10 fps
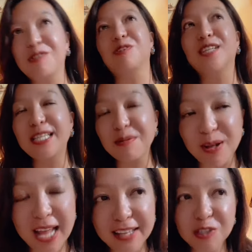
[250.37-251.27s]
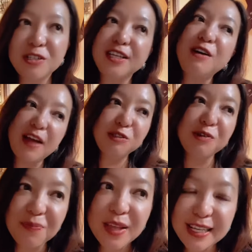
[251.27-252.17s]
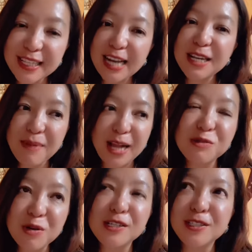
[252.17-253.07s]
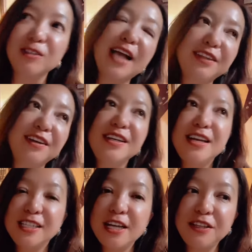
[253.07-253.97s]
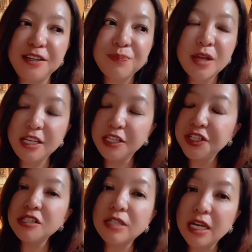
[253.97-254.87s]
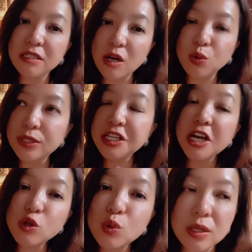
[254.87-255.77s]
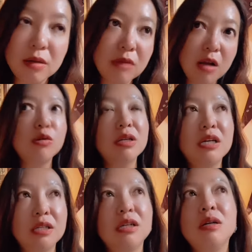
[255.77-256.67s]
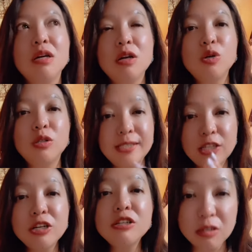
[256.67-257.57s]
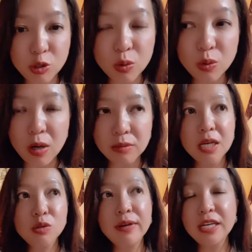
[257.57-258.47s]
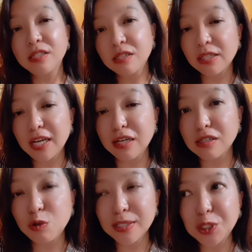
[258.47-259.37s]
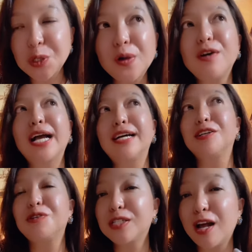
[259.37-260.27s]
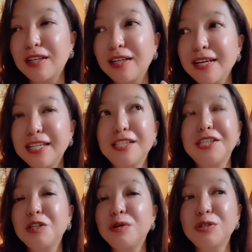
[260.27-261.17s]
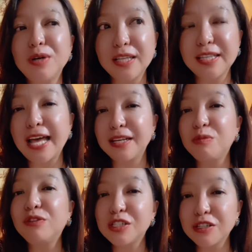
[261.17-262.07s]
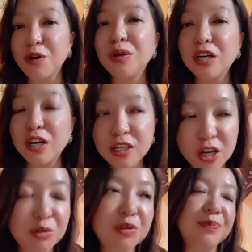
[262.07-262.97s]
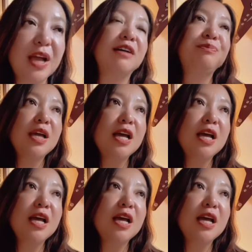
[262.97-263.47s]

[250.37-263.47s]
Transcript: 总之，他想表达的就是一个完全意大利白左视角下的这样的，以青少年的角度切入的啊，说你可能在真实的中国，作为一个青少年，你要生活在中国的话，可能就会少了你青春中很大的一部分自由和乐趣啊。